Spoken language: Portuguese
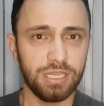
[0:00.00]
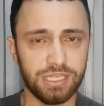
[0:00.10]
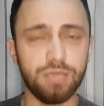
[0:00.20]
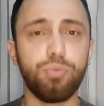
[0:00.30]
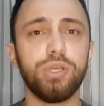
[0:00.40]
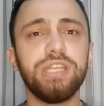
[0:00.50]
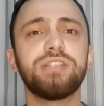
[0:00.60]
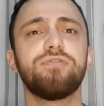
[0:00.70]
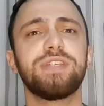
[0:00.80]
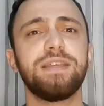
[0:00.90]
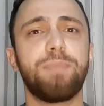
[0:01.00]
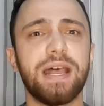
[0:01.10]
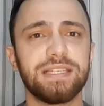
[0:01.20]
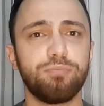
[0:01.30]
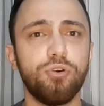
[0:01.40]
e aí por isso você
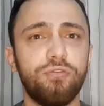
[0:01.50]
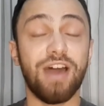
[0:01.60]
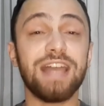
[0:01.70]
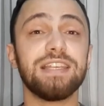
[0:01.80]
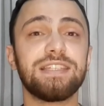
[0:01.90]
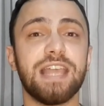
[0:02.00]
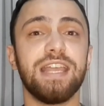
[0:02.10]
passa por várias